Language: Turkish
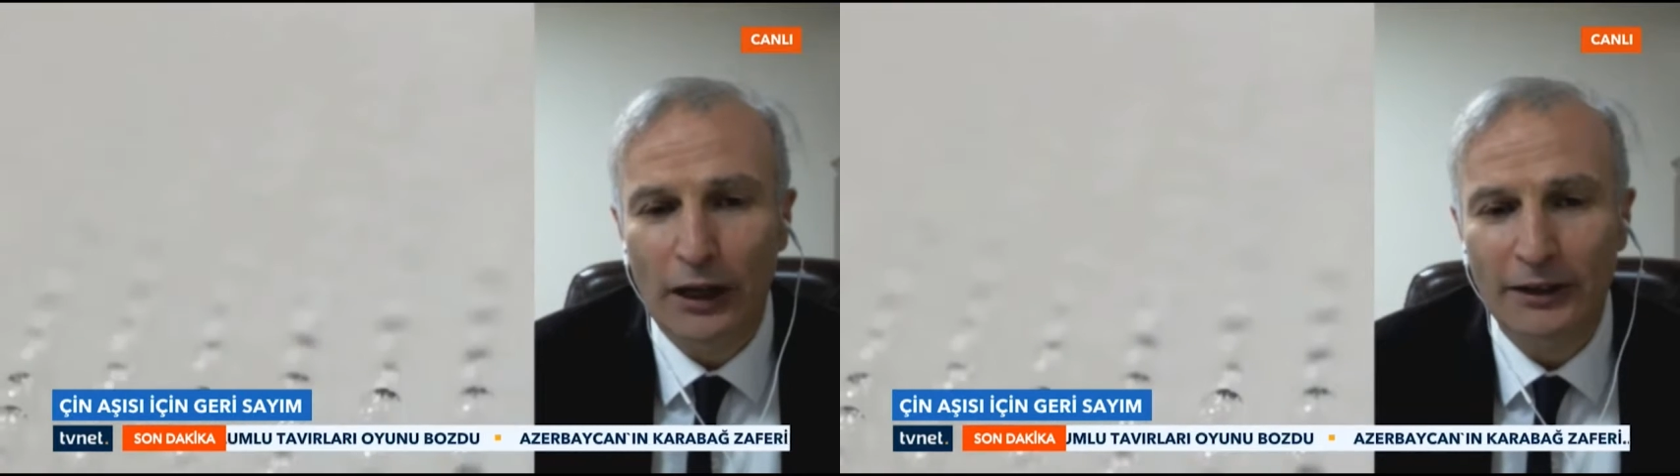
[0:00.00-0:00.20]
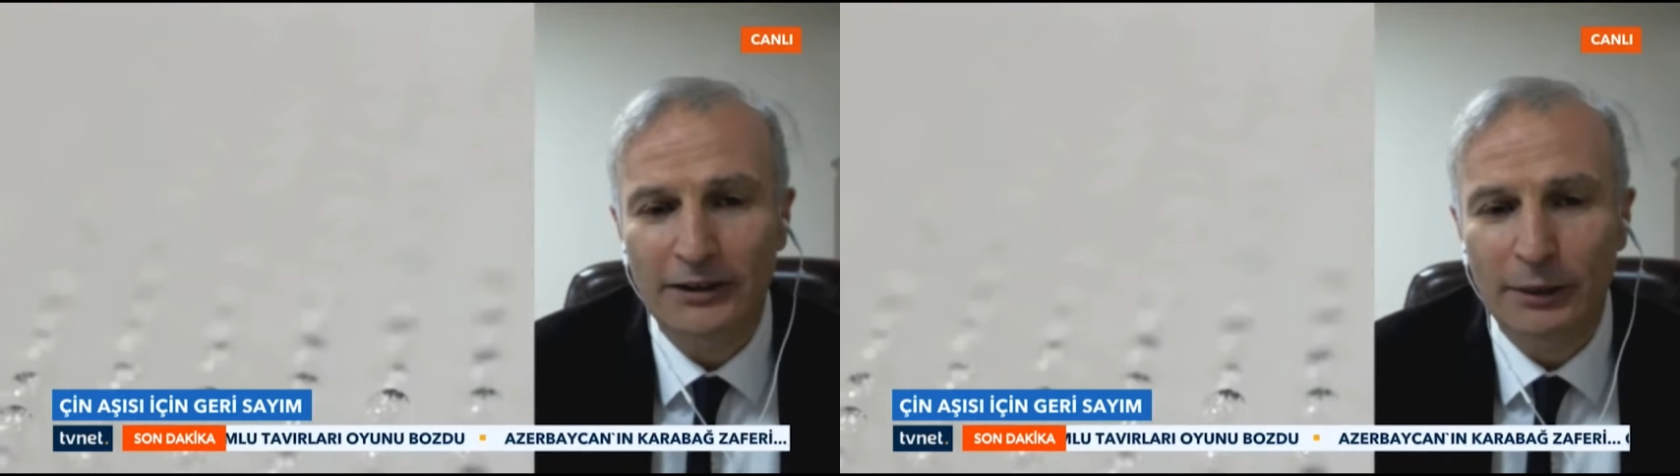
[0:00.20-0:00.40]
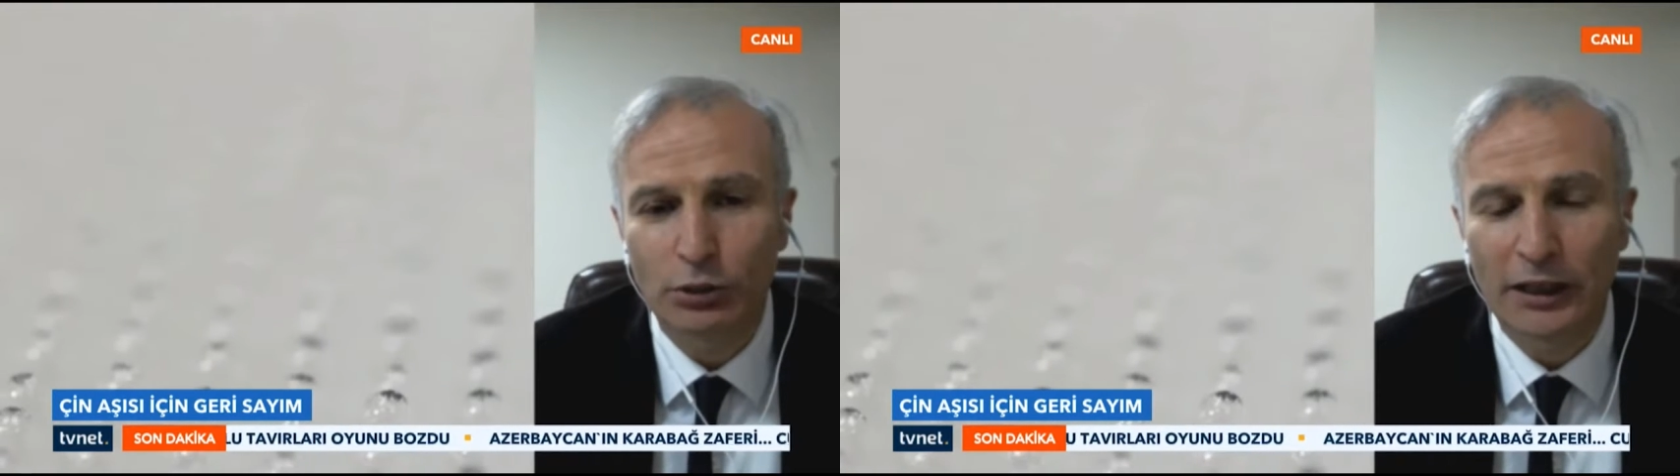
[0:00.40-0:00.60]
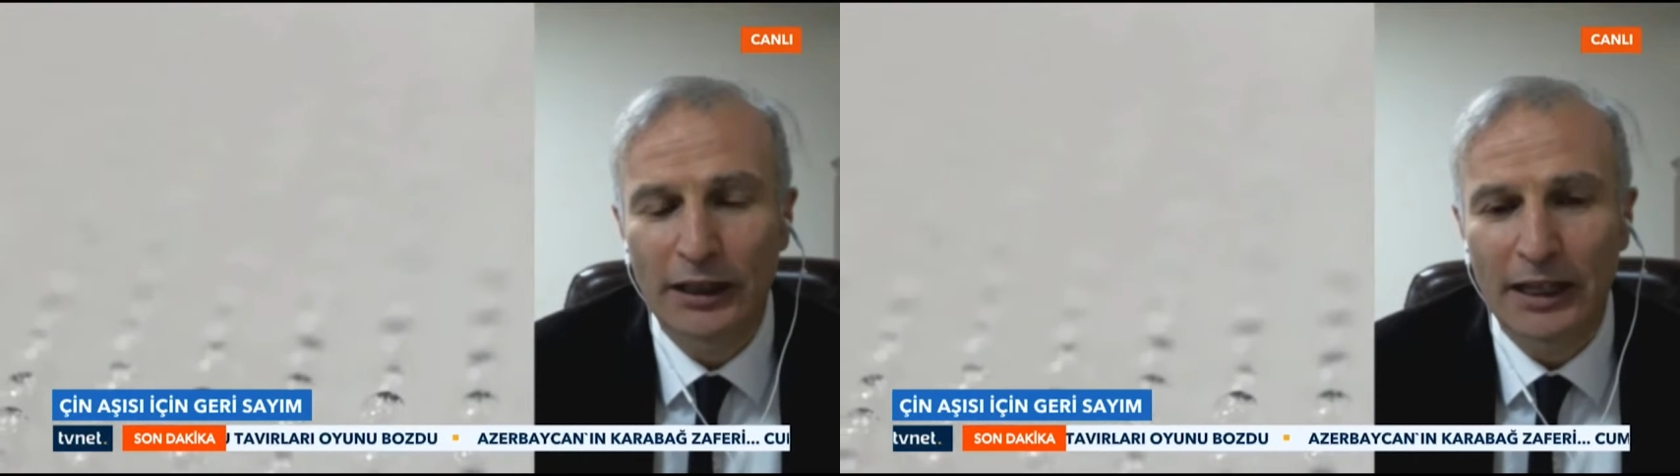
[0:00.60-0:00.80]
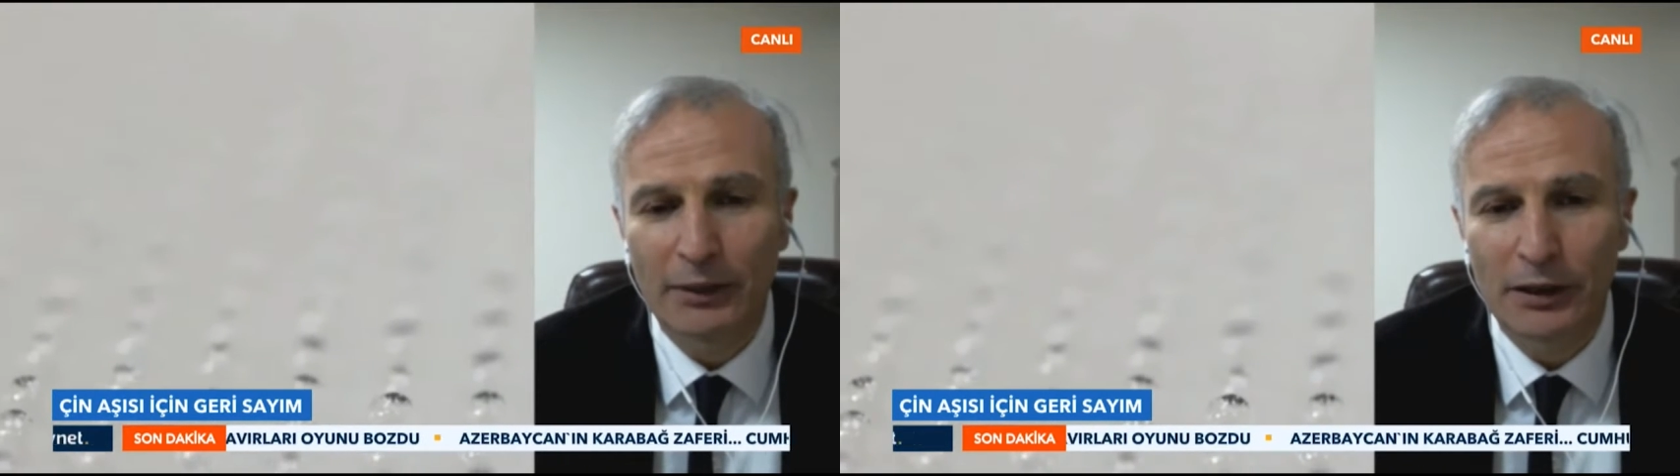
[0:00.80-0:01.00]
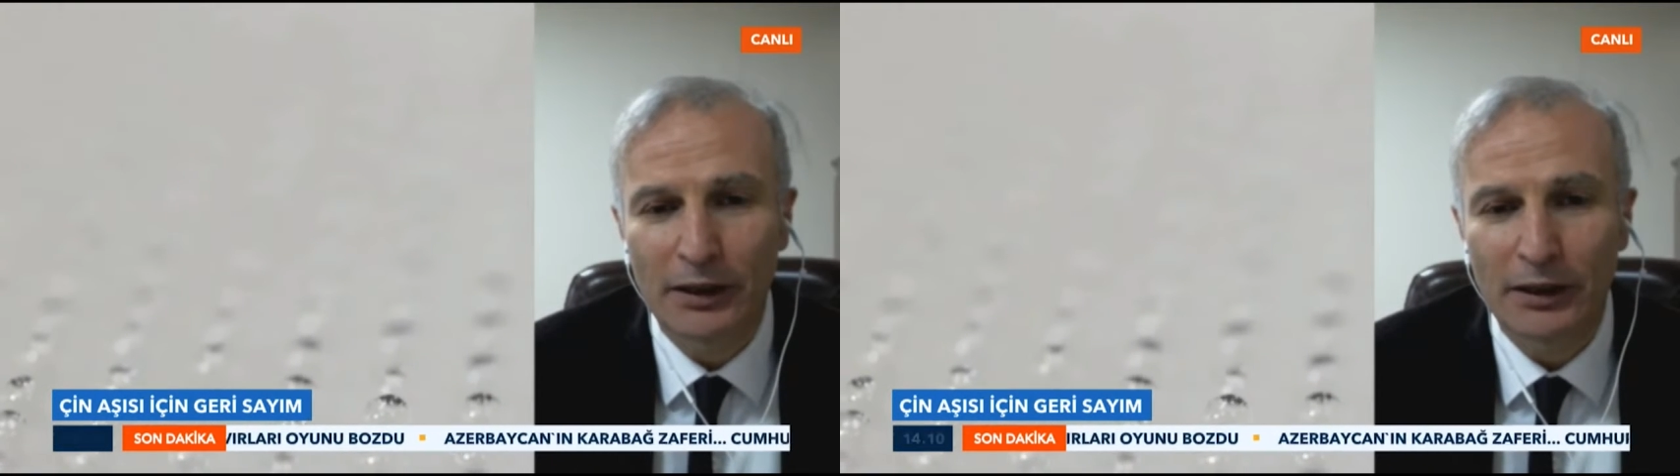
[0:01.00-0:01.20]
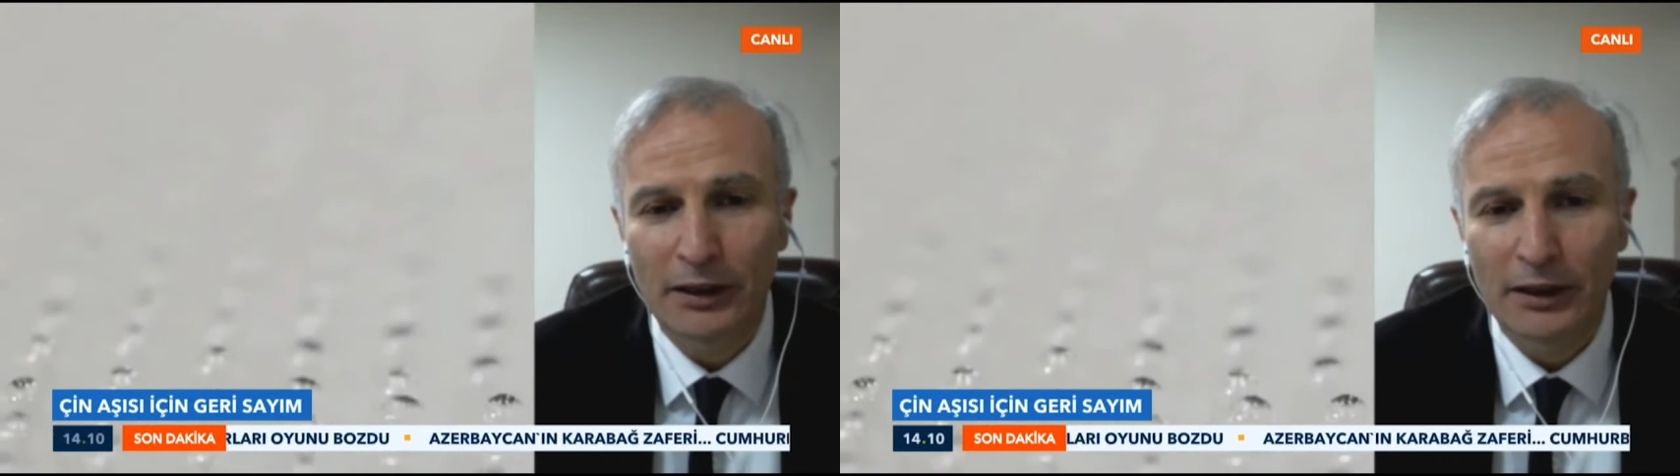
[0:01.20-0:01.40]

aslında bu deneyimi